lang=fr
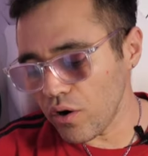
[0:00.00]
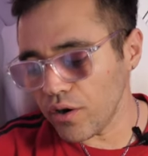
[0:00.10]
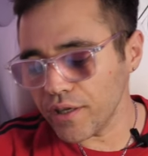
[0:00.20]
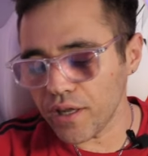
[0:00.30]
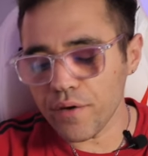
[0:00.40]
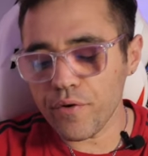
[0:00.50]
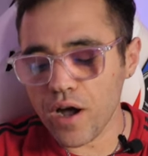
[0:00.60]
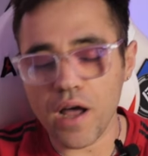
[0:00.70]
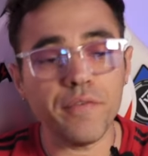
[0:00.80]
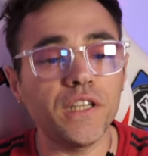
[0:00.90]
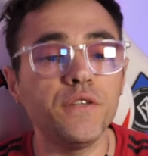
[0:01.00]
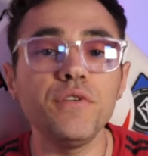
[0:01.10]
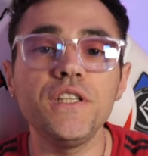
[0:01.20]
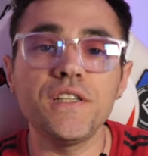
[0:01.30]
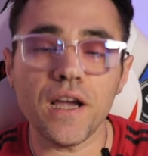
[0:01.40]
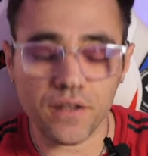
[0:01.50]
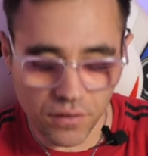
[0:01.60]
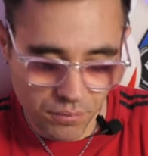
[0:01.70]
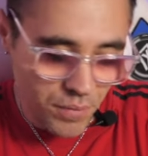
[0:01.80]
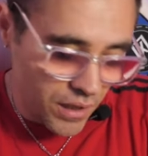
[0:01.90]
Alors rien à voir avec Kiwi
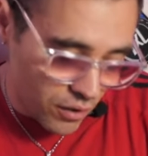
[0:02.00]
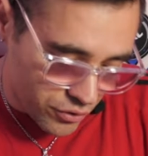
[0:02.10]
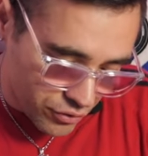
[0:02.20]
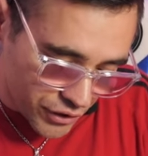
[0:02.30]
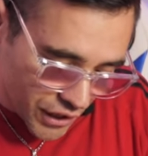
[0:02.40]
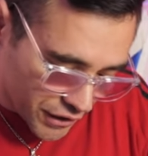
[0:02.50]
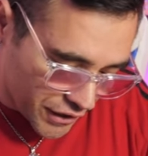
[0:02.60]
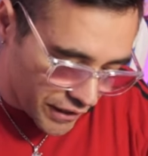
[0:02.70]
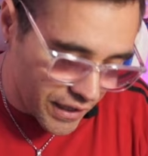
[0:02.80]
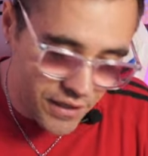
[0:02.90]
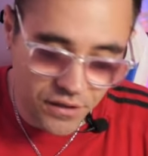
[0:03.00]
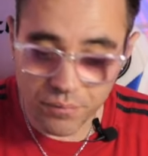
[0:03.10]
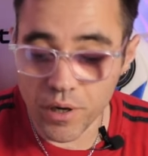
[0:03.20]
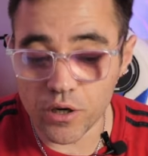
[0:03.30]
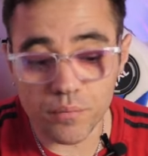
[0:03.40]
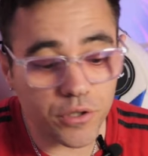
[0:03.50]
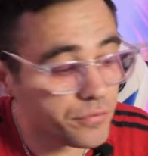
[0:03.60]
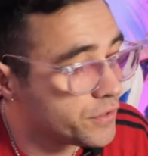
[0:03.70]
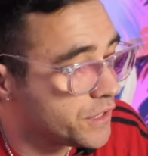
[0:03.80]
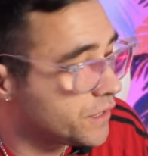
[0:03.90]
Design, mais lorsque j'ai acheté le casque, bah comme
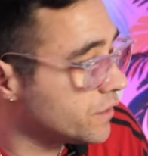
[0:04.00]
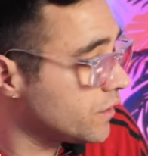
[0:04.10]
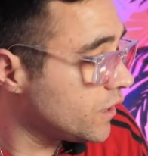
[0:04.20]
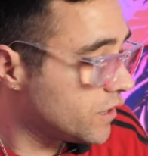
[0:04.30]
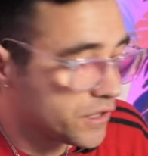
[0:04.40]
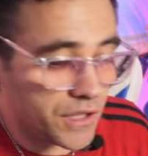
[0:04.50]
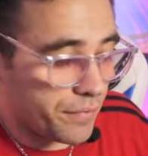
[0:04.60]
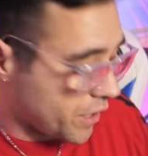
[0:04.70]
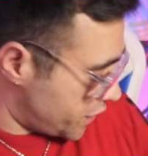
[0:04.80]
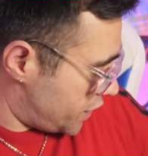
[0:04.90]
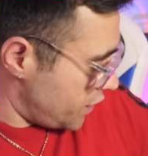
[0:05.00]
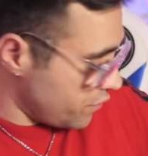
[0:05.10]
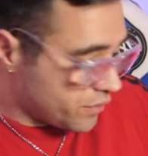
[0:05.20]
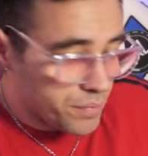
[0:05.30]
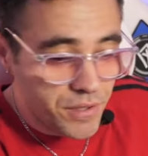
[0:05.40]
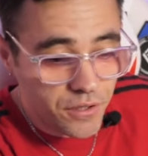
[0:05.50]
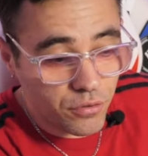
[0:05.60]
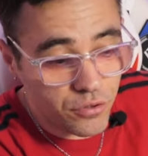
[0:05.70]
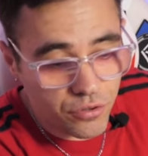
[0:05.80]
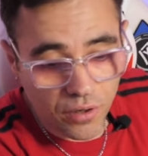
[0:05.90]
je vous dis, hein, j'avais acheté euh, des petits
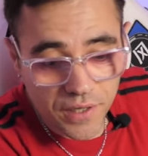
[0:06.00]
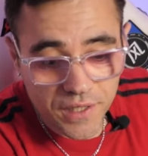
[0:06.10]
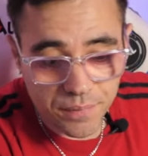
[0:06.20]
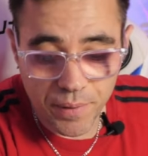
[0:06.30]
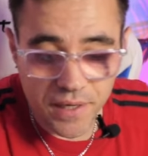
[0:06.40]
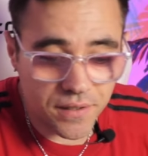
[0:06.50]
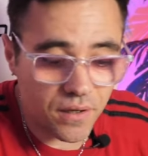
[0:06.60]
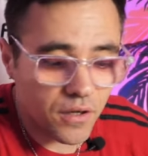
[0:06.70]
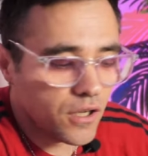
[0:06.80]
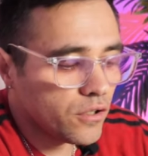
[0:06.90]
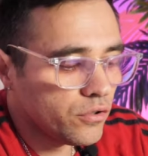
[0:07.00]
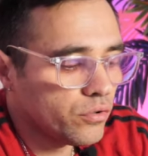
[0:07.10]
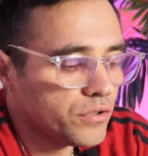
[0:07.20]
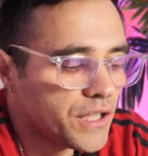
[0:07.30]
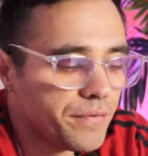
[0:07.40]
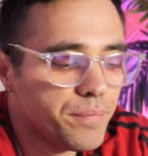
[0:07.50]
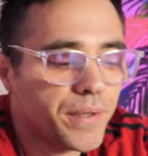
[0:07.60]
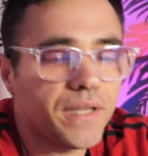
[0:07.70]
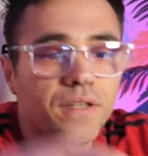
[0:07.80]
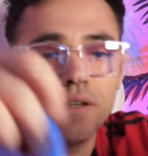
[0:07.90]
trucs sur AliExpress, hein, donc j'avais
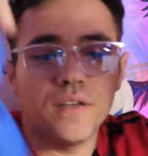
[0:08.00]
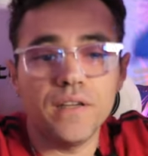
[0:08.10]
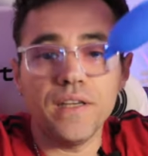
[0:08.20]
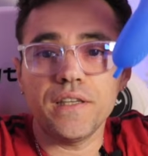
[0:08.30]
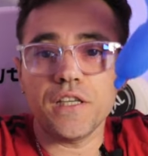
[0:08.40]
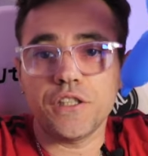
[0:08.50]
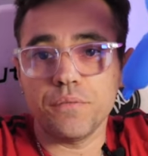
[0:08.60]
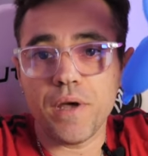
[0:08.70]
pris les caches